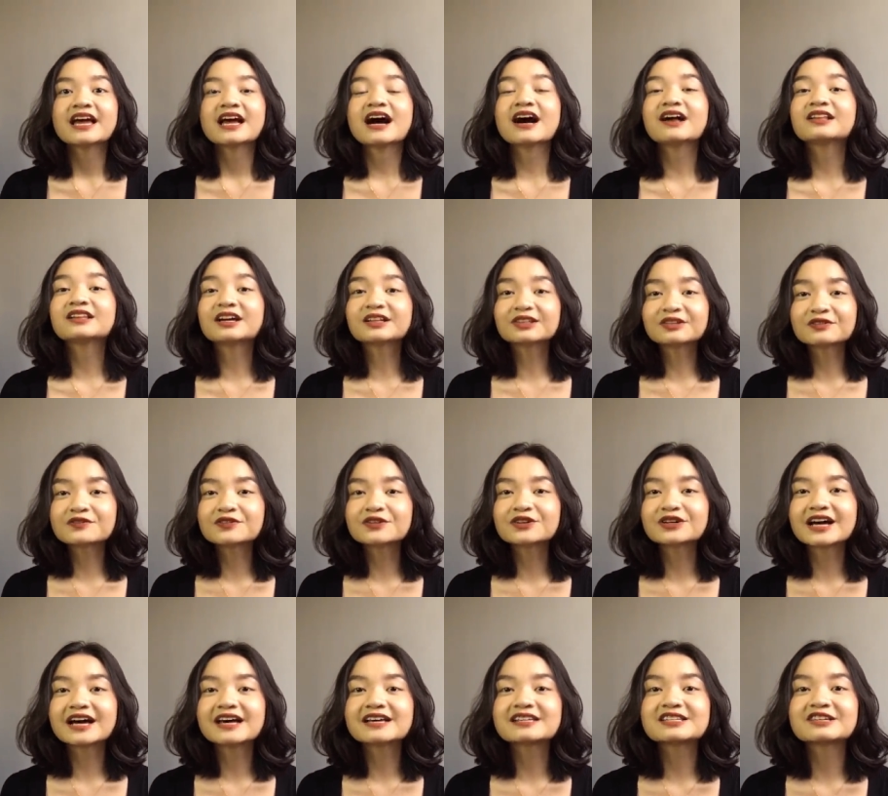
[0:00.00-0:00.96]
A lot of you
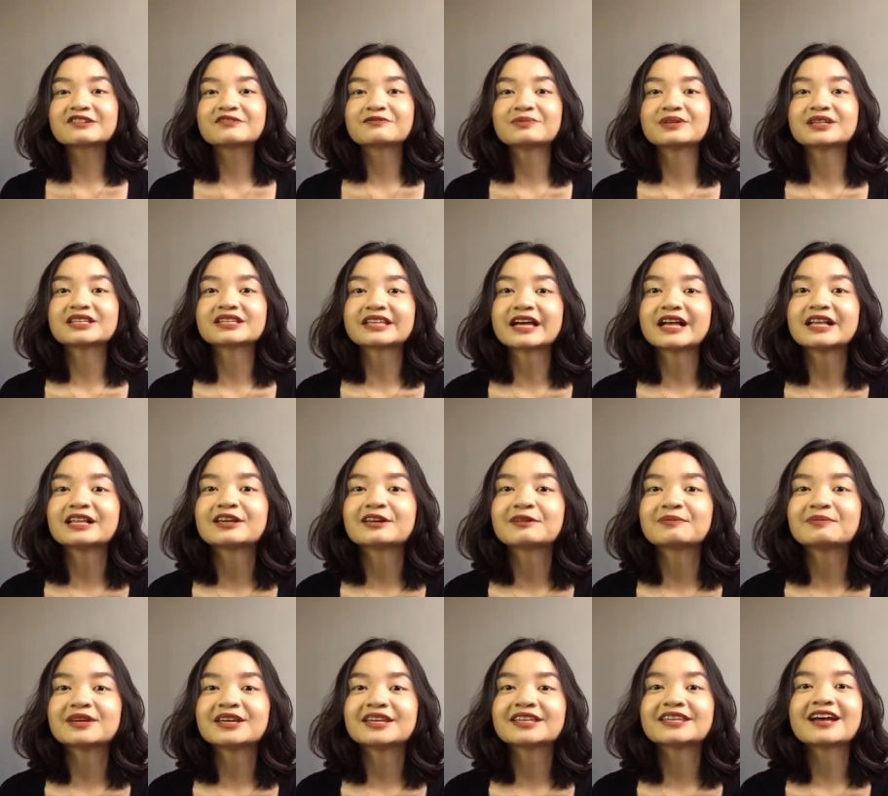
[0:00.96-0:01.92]
guys have been telling
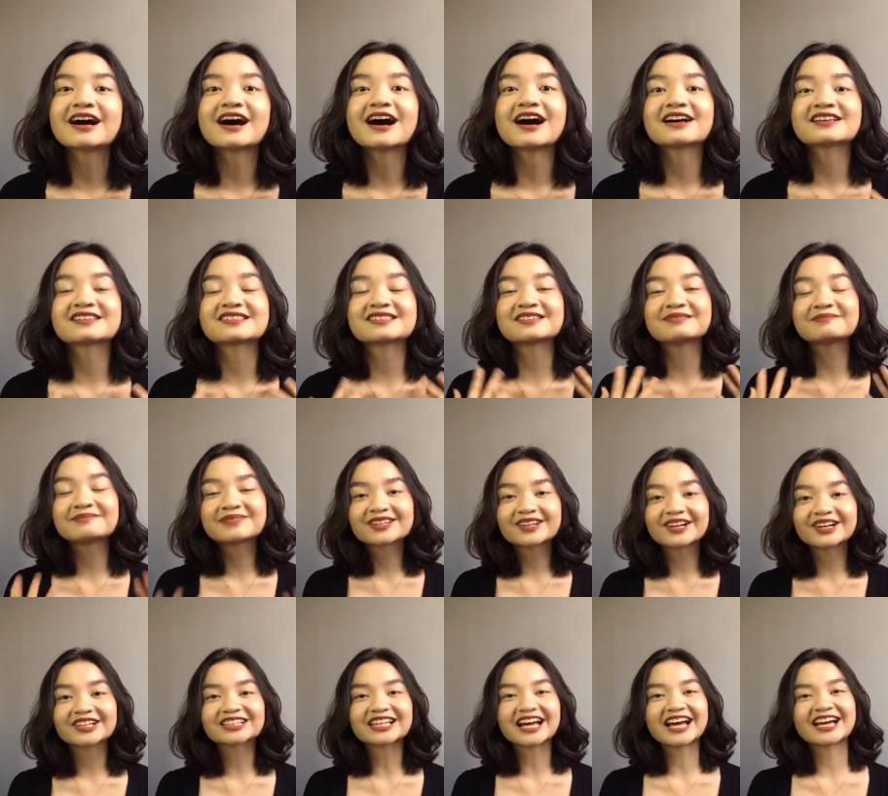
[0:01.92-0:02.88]
me na
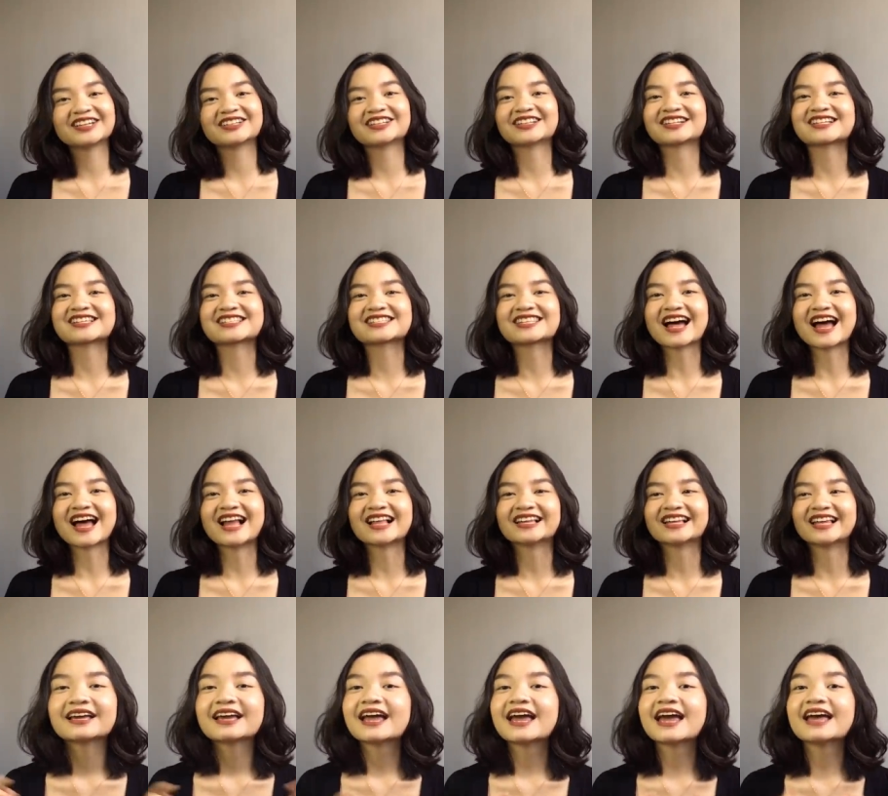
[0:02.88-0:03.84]
similar tayo ng style.
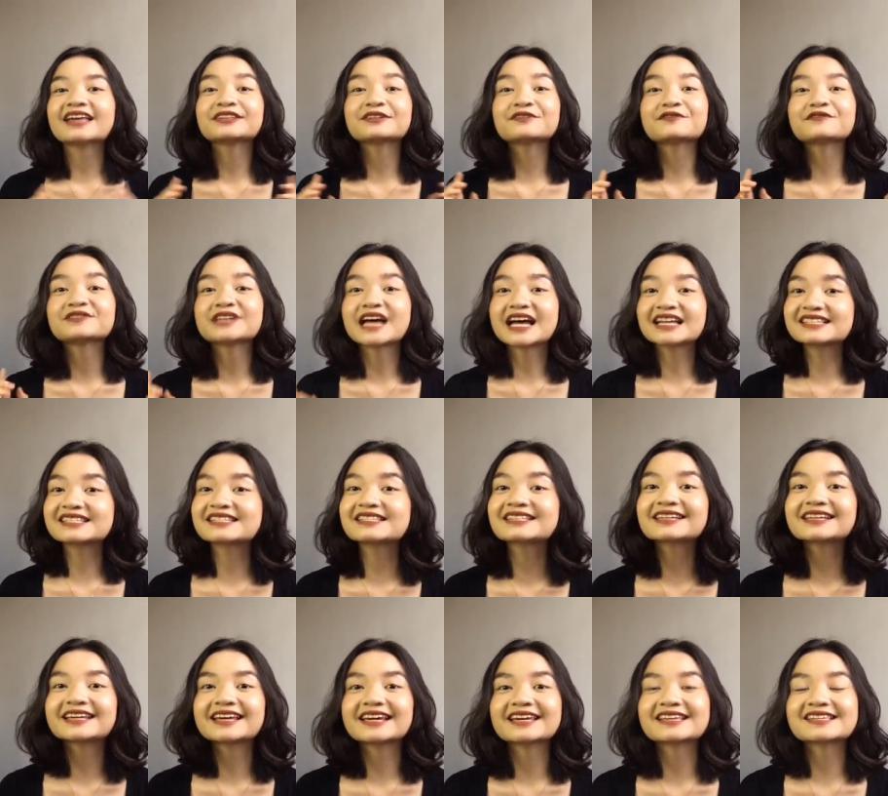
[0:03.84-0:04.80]
And if that's the
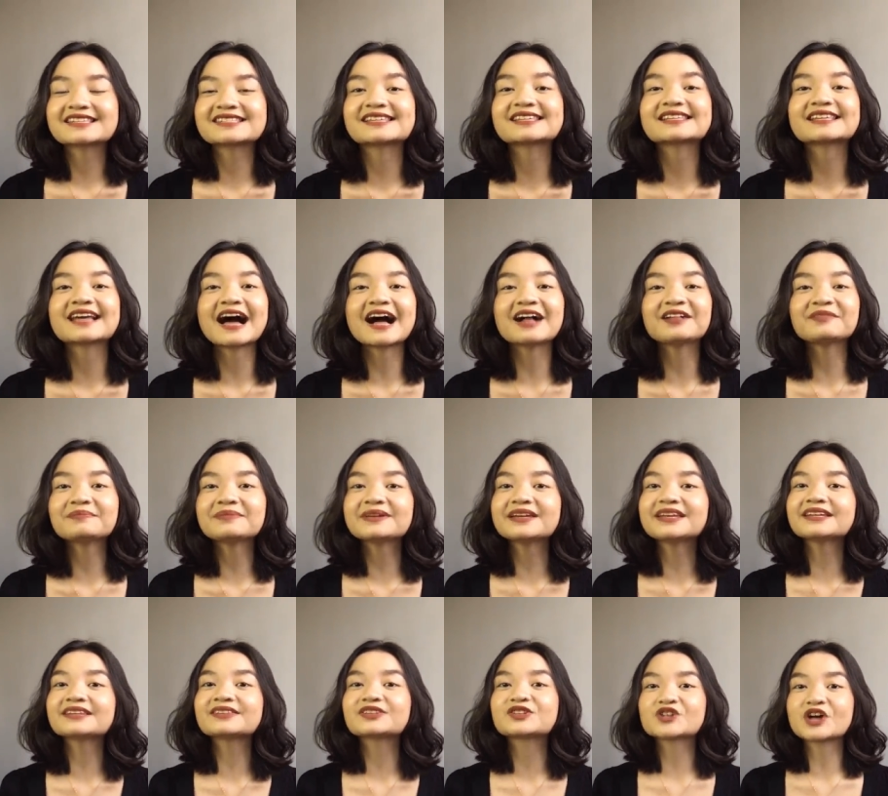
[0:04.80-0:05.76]
case, then I'll
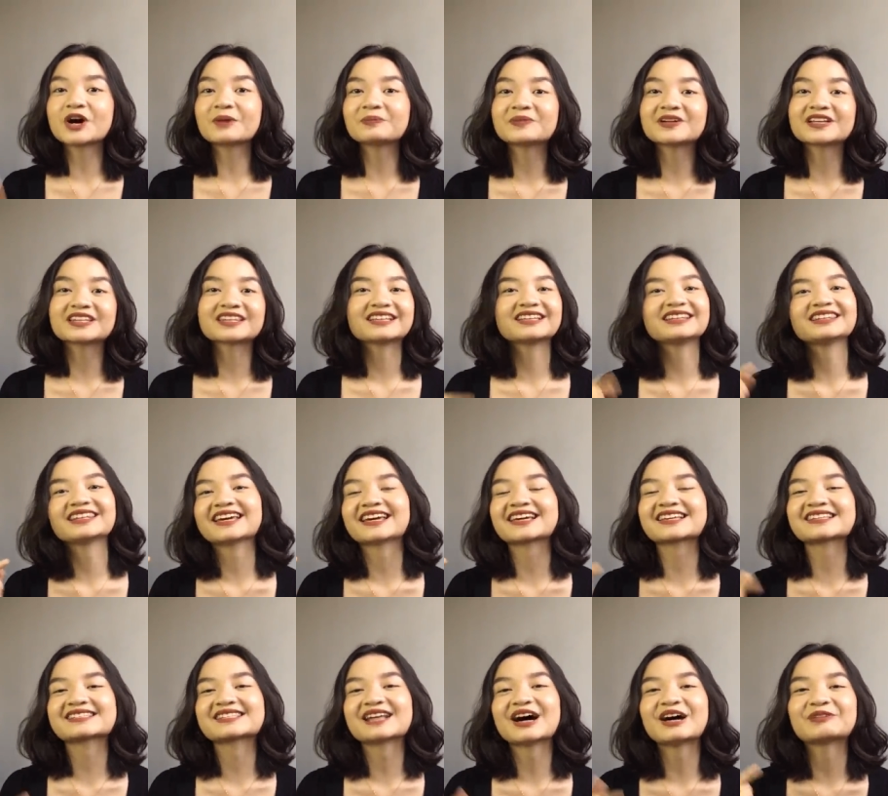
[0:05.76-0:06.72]
be dropping the
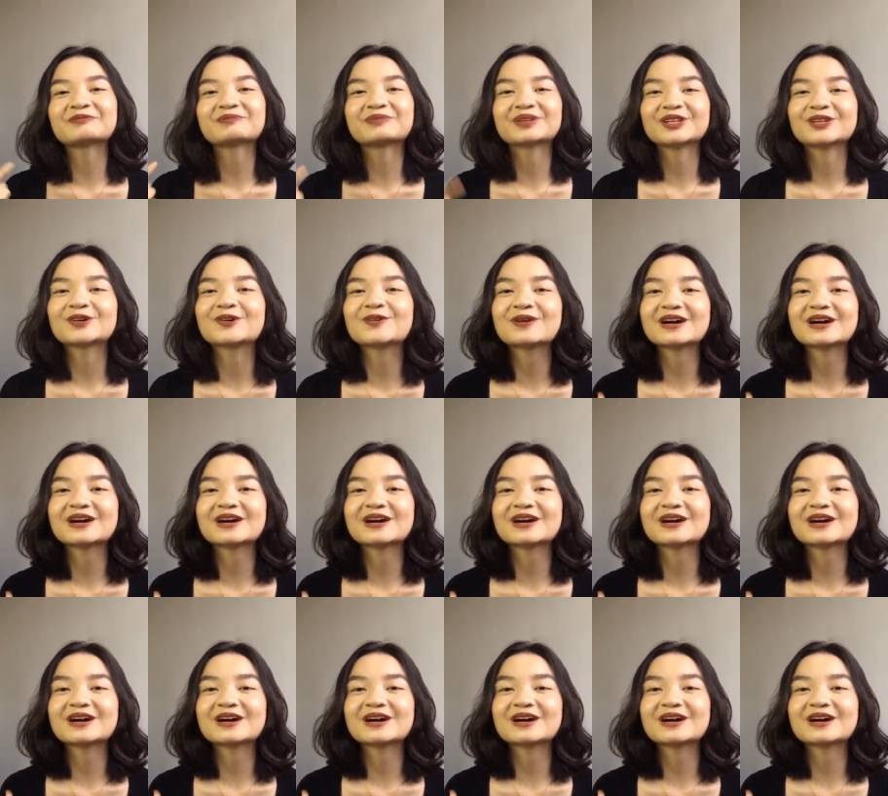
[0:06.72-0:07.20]
links down below